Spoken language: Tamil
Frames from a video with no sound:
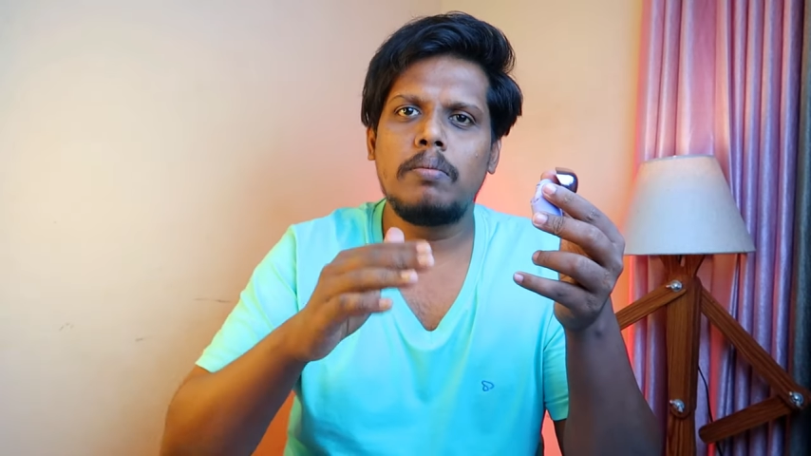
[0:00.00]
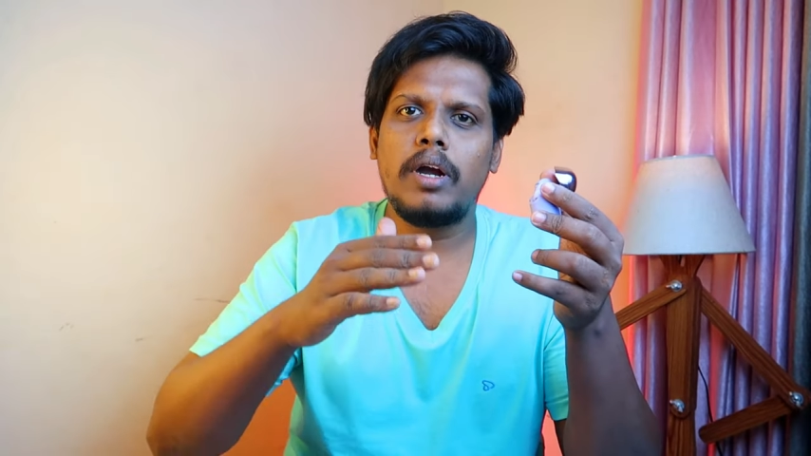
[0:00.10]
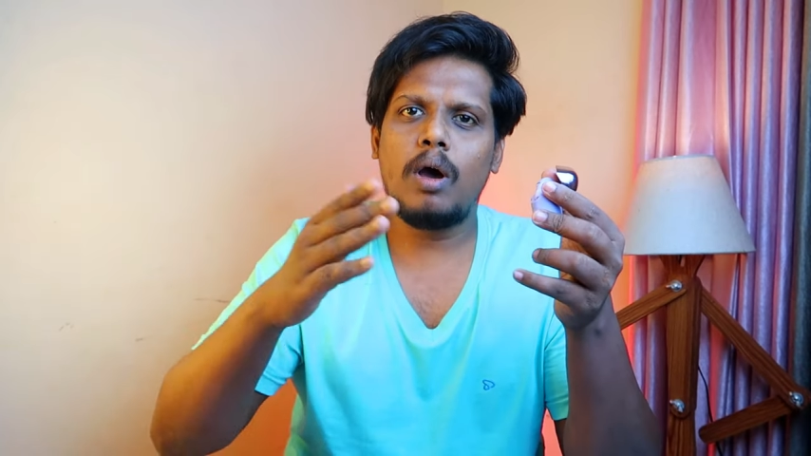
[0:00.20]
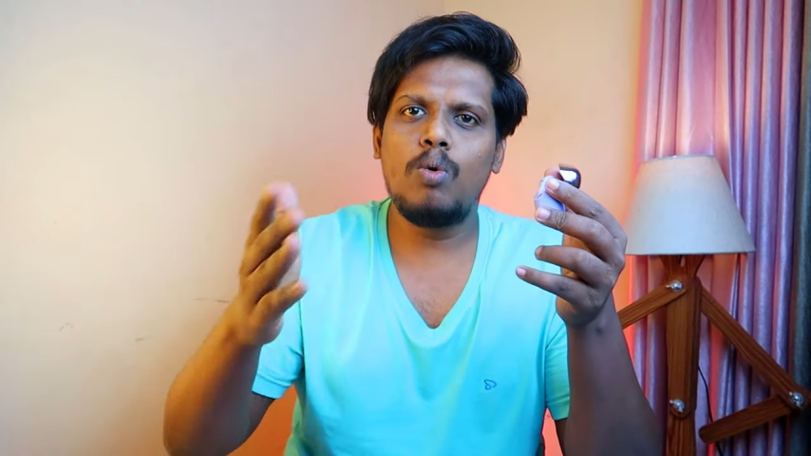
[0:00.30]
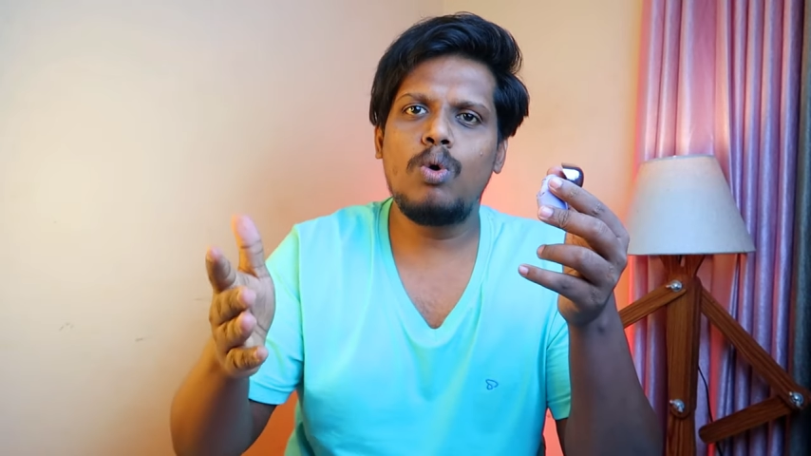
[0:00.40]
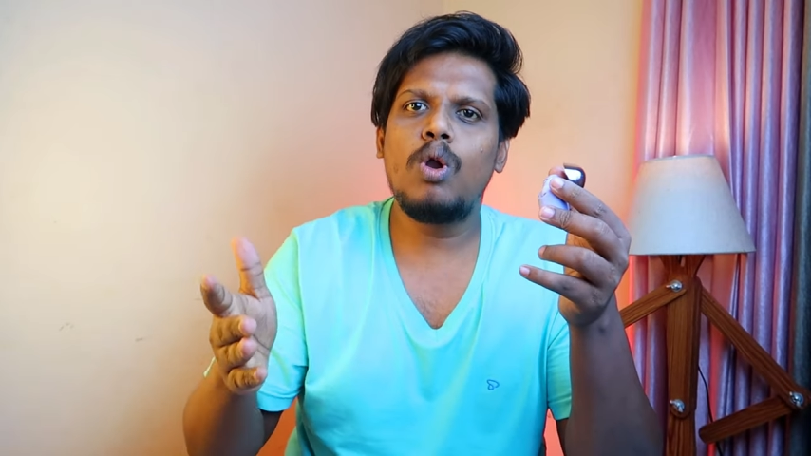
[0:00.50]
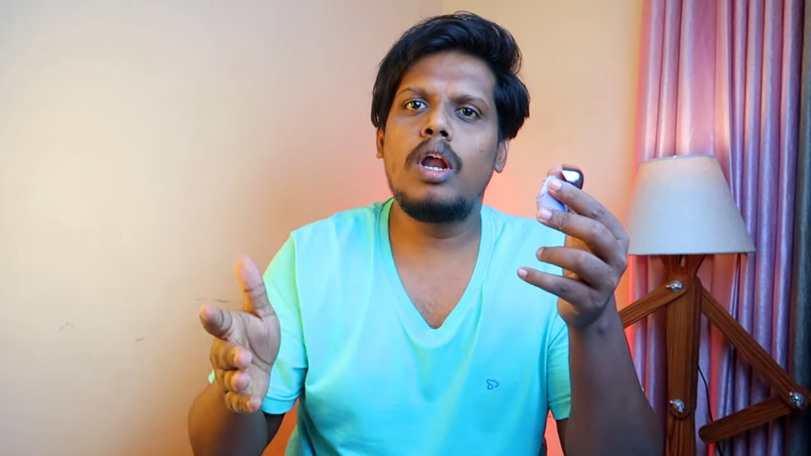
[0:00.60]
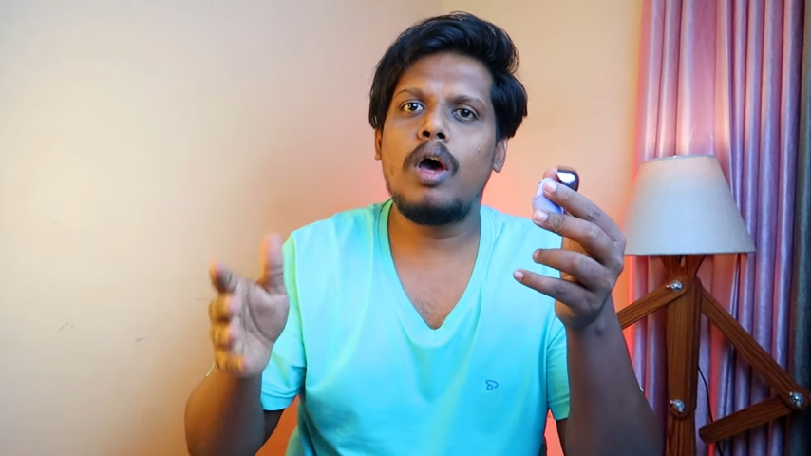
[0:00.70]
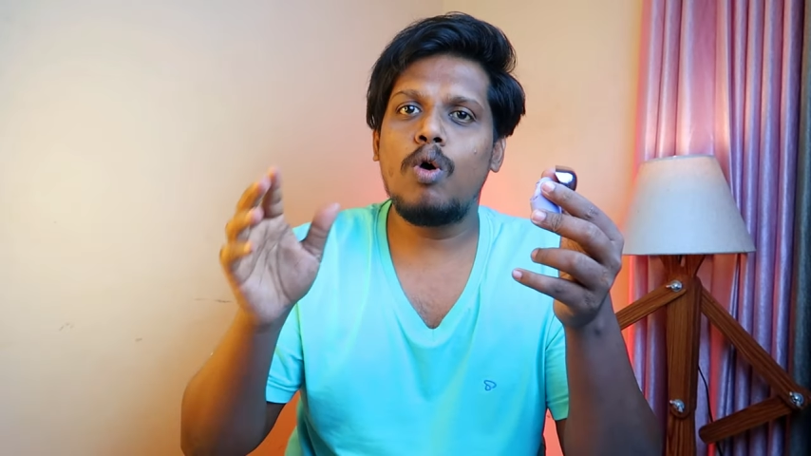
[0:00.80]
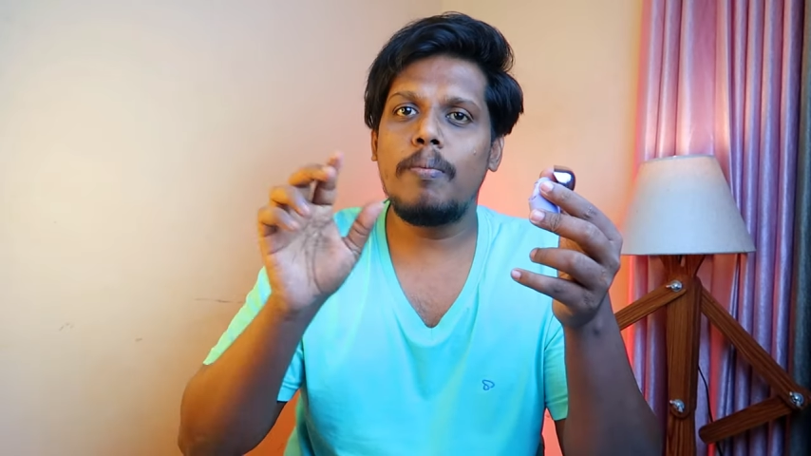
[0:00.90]
பட்
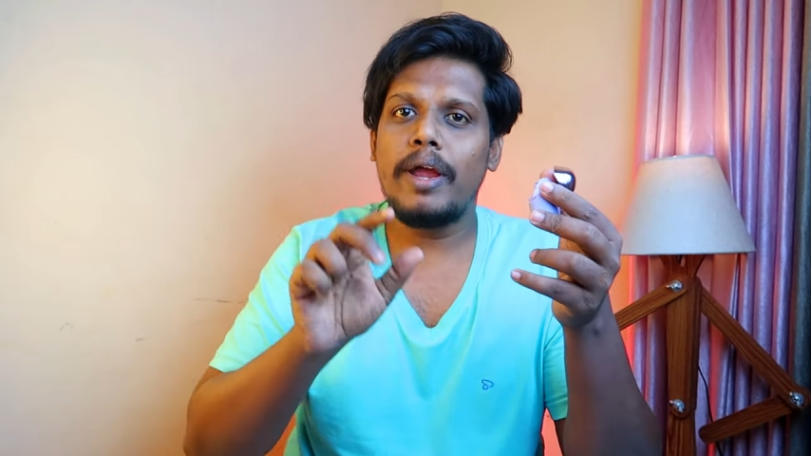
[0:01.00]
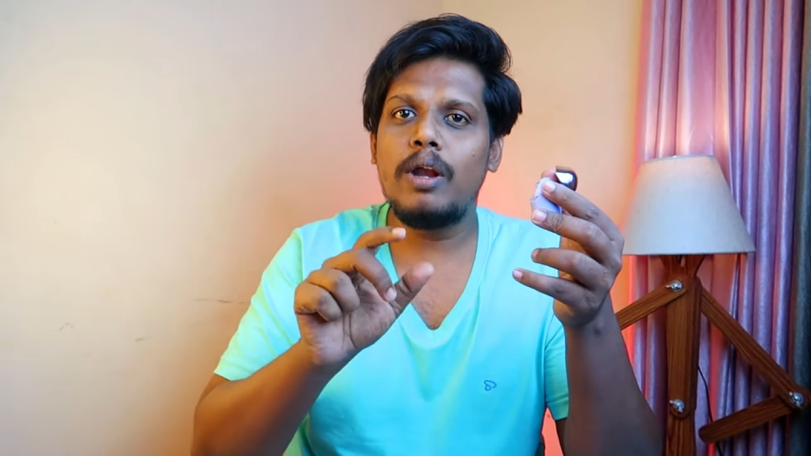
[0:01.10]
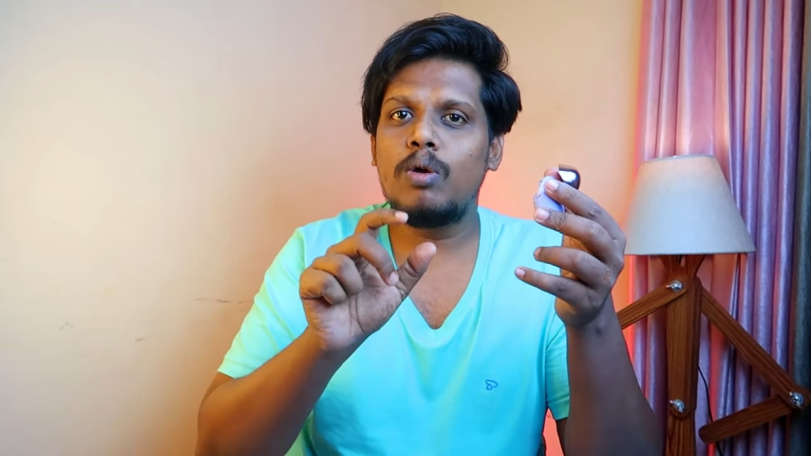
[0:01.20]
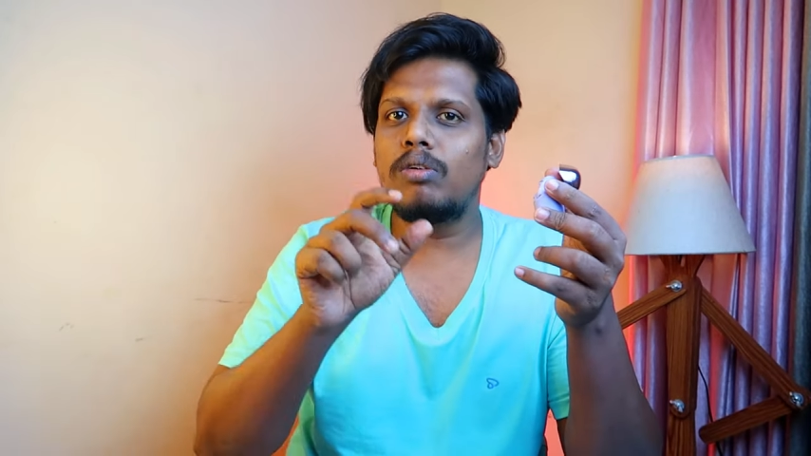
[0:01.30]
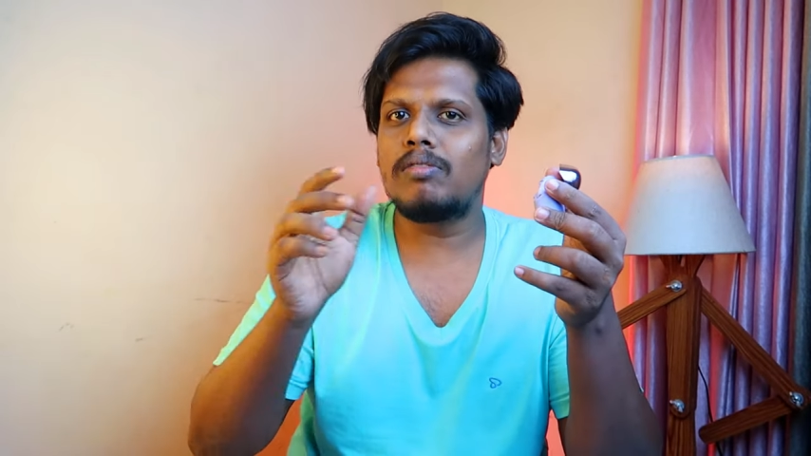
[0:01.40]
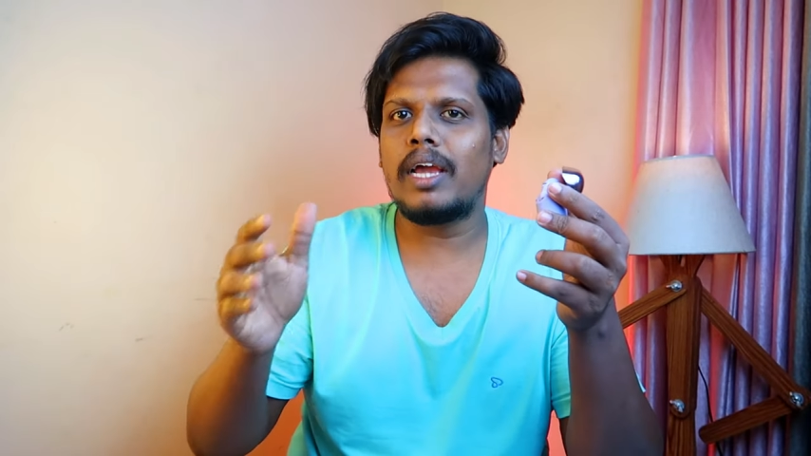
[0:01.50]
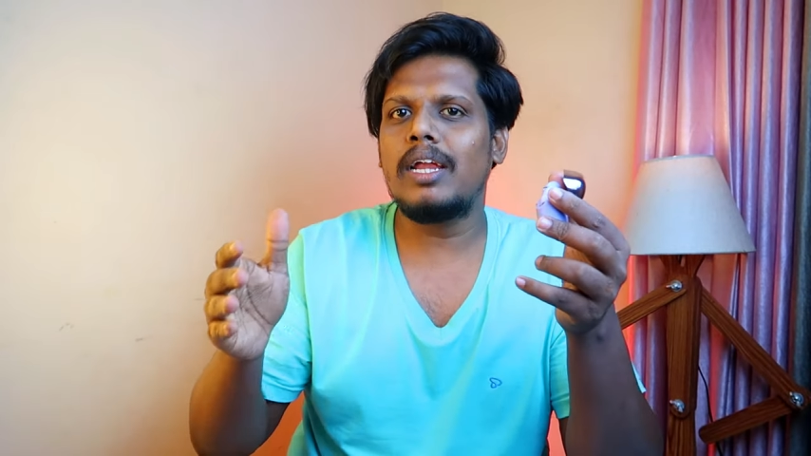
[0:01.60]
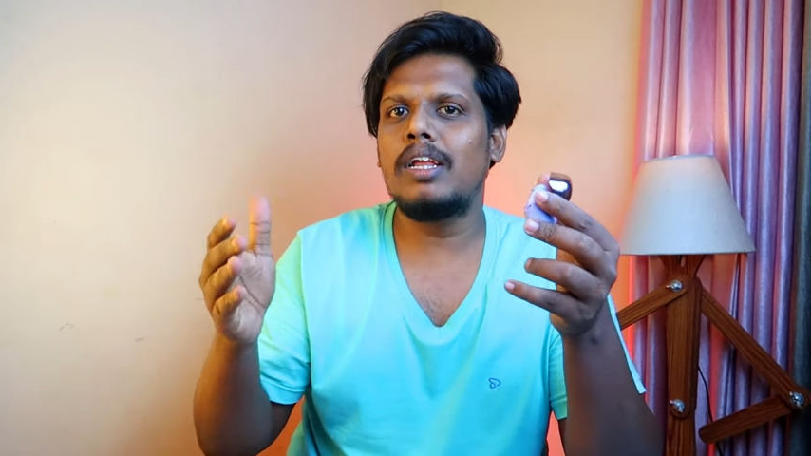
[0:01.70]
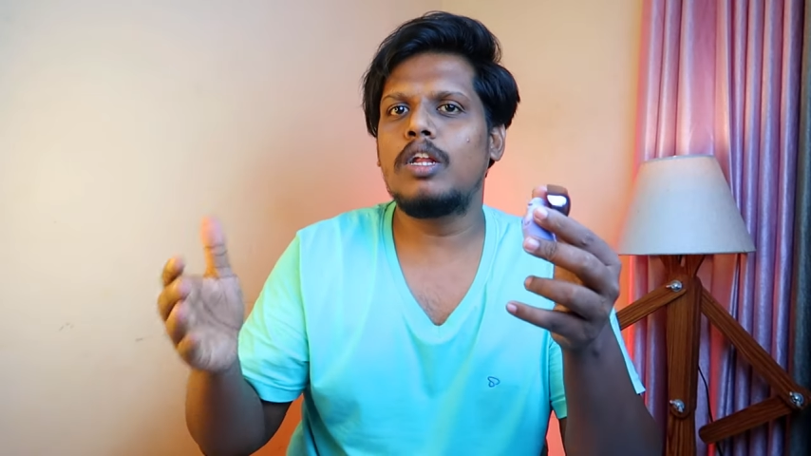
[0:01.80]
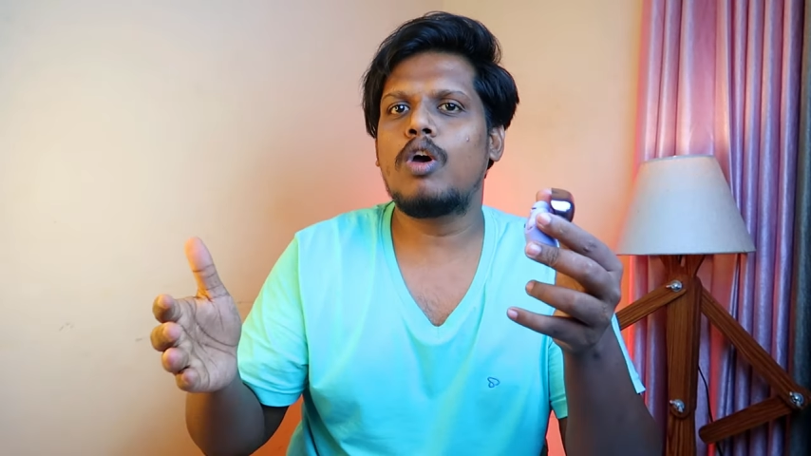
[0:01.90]
அவுட்டோரில் நான் ஒரு மெயின் ரோட்
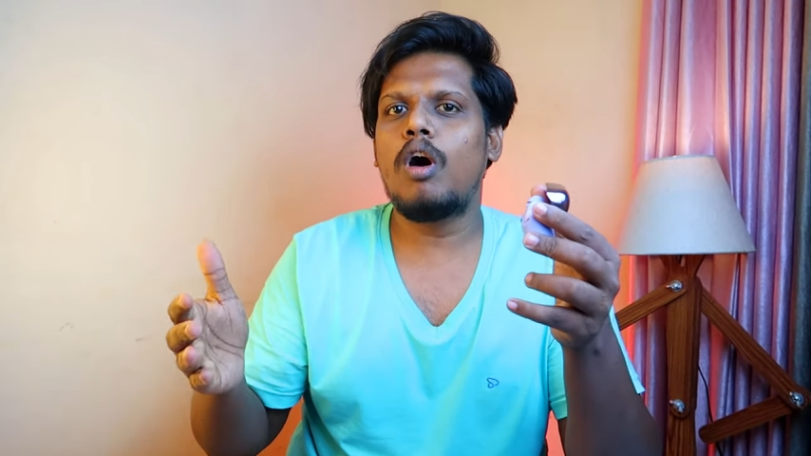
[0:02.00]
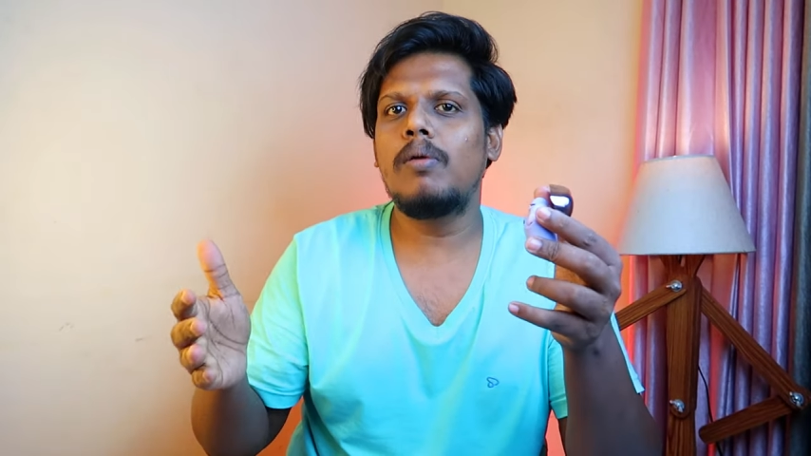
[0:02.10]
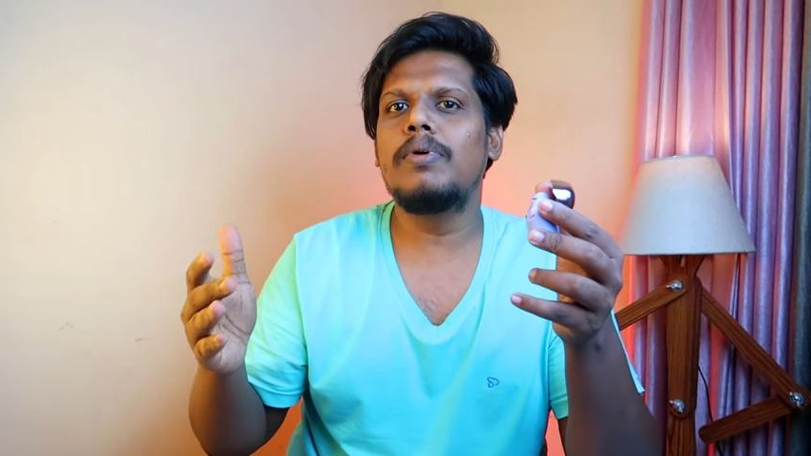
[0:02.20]
சைட்லேருந்து கால்